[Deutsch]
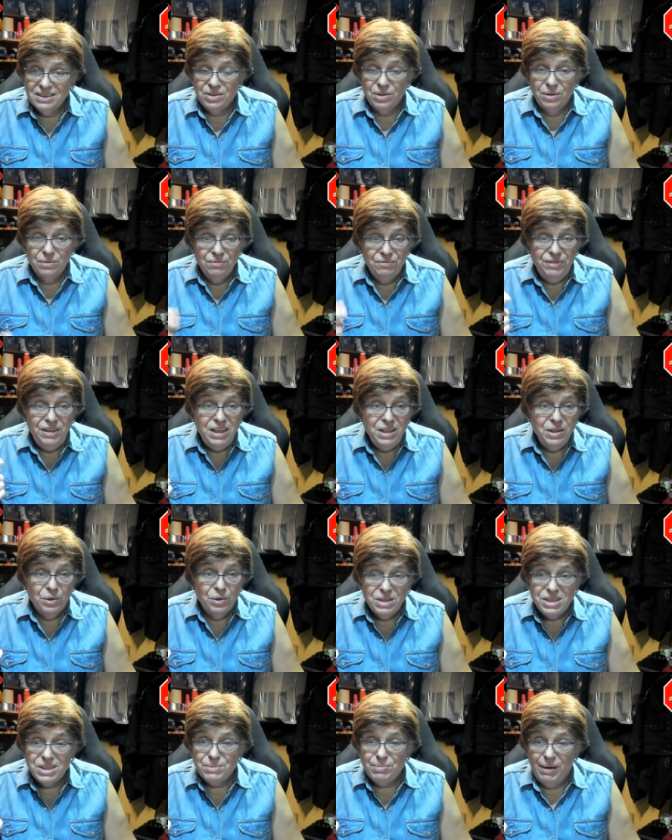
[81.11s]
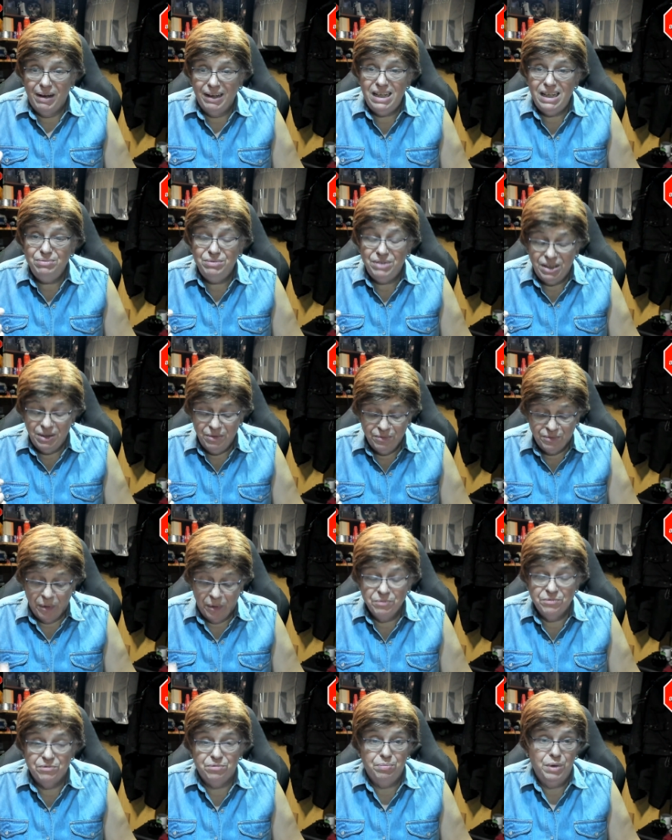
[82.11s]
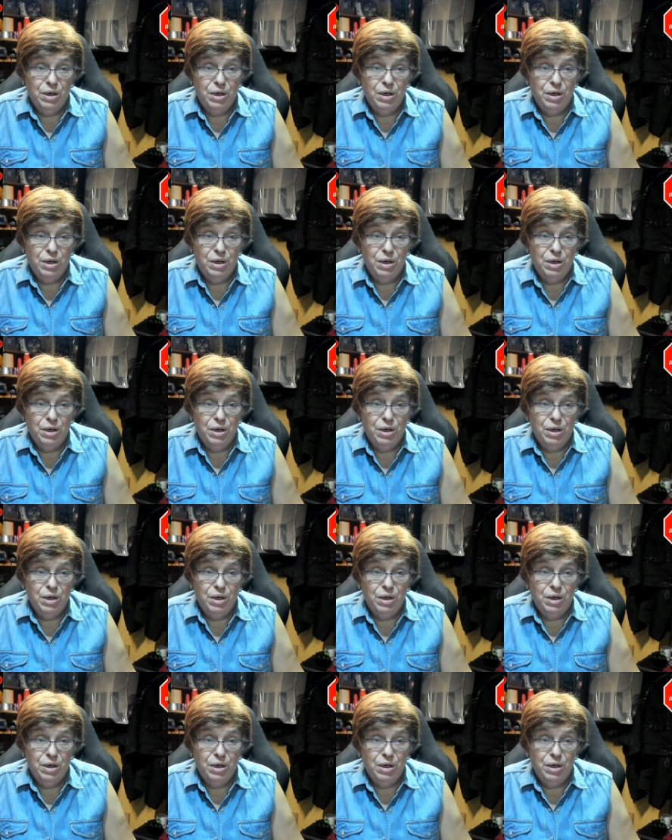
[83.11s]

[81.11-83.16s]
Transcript: so ein Video ist mal eben in fünf